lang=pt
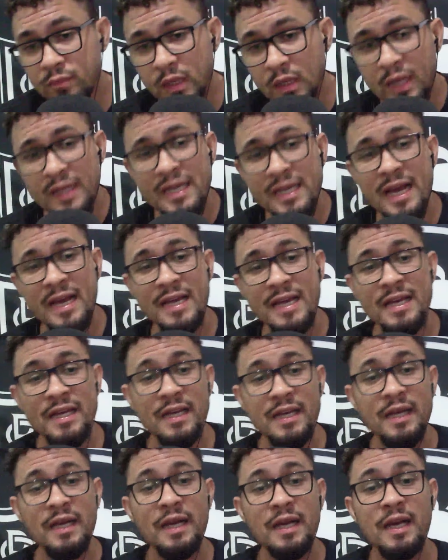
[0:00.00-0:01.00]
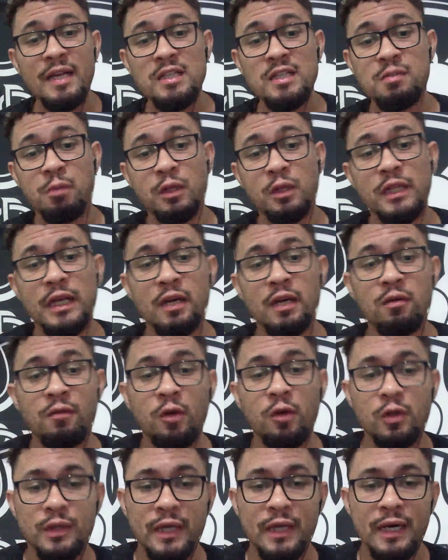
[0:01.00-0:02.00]
E aí eles poderão
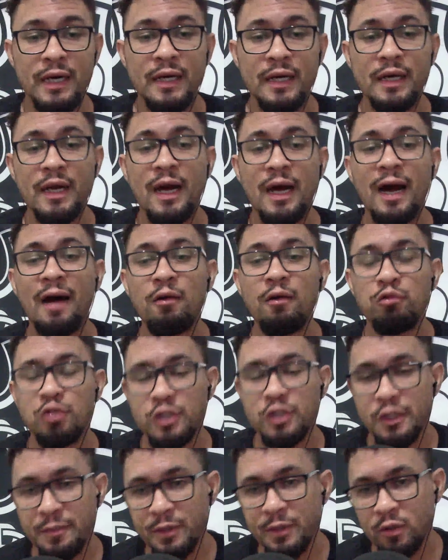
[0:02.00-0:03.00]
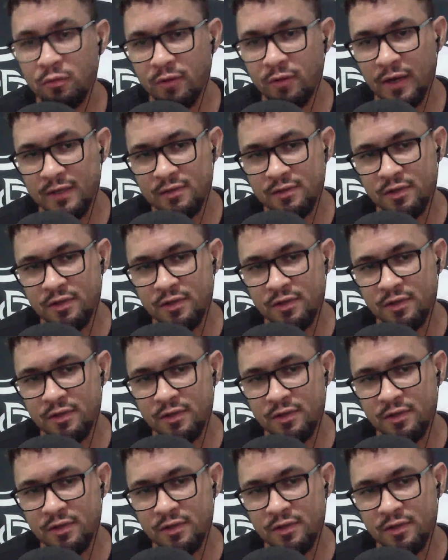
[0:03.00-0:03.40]
voltar ao time do Vasco.